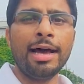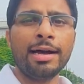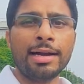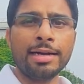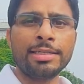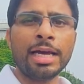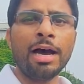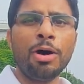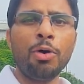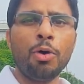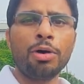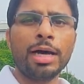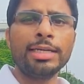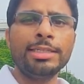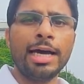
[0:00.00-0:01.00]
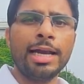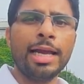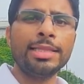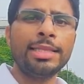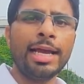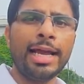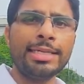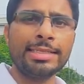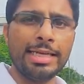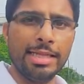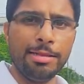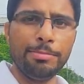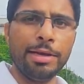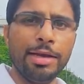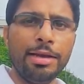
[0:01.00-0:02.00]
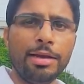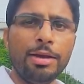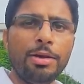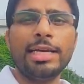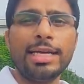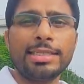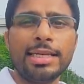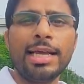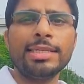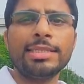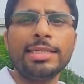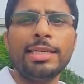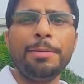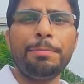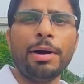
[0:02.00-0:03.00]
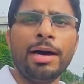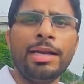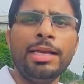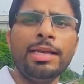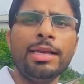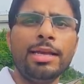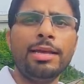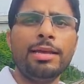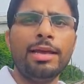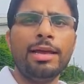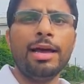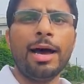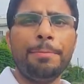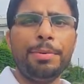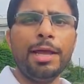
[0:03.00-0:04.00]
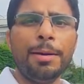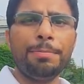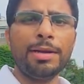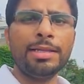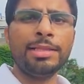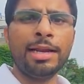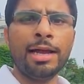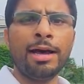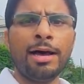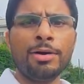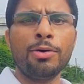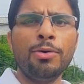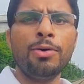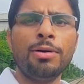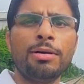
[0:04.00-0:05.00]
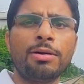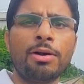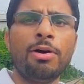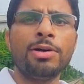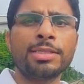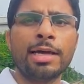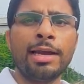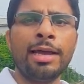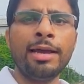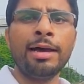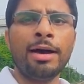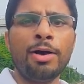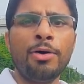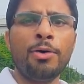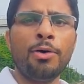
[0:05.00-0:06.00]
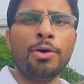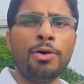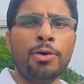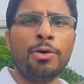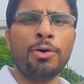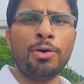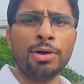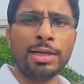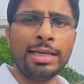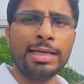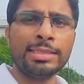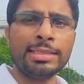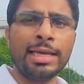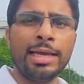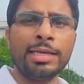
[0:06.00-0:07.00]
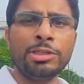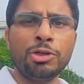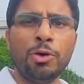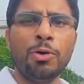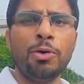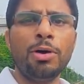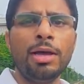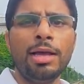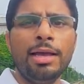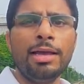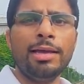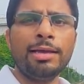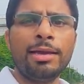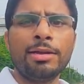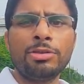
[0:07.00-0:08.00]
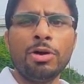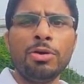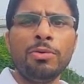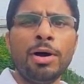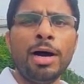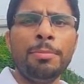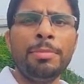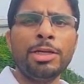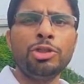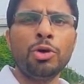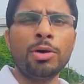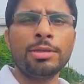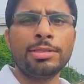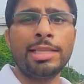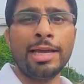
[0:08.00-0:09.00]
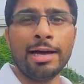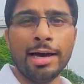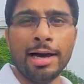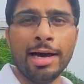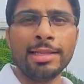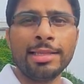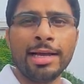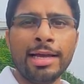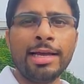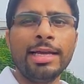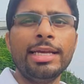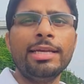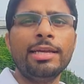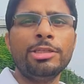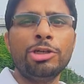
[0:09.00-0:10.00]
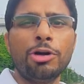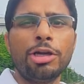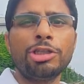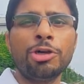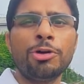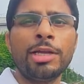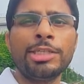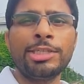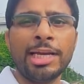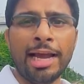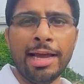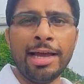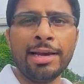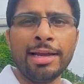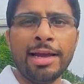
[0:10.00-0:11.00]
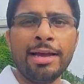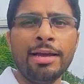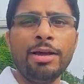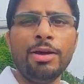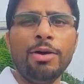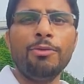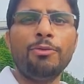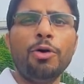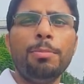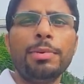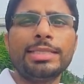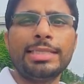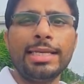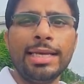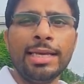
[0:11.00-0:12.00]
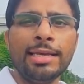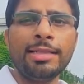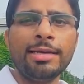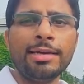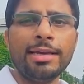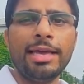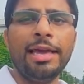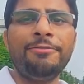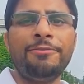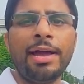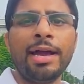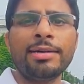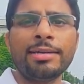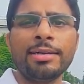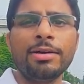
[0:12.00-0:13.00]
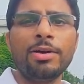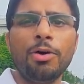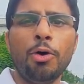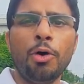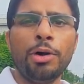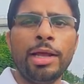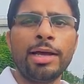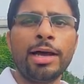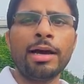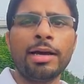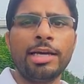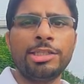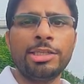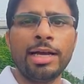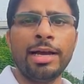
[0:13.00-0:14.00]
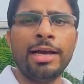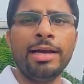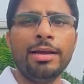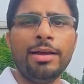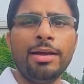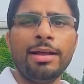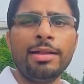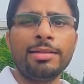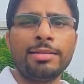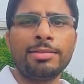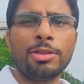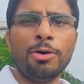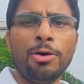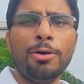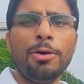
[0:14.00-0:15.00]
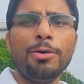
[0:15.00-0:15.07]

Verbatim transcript: इकट्ठा होकर जाना है दरिया सिंध में जैसे जैसे ये पानी अपने अपने दरिया को क्रॉस करेगा और, और इसके जो गिरदोनवा में जो देहात हैं छोटे छोटे शहर हैं वो मज़ीद इफ़ेक्ट होने का खर्चा है तो